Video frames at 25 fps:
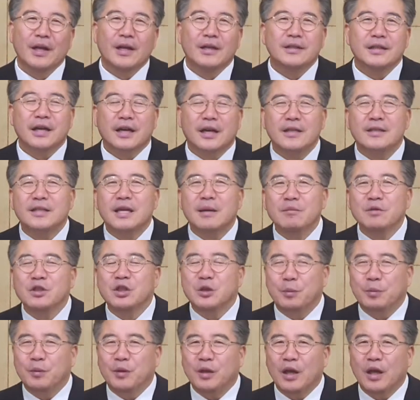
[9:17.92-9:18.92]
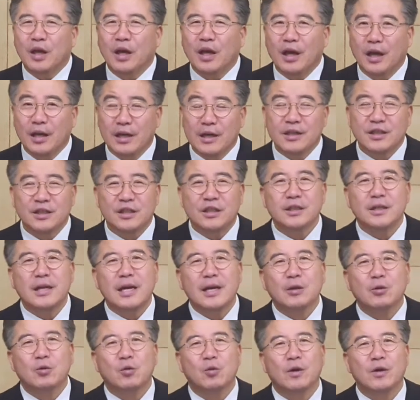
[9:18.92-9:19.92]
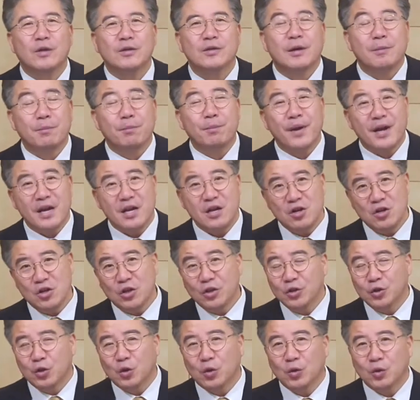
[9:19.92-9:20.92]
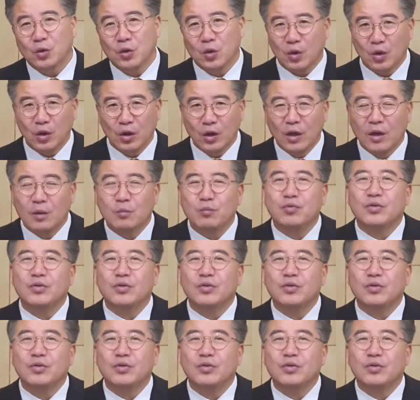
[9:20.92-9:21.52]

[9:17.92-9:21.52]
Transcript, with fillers: 제가 30대에 신학교에서 한 8년 정도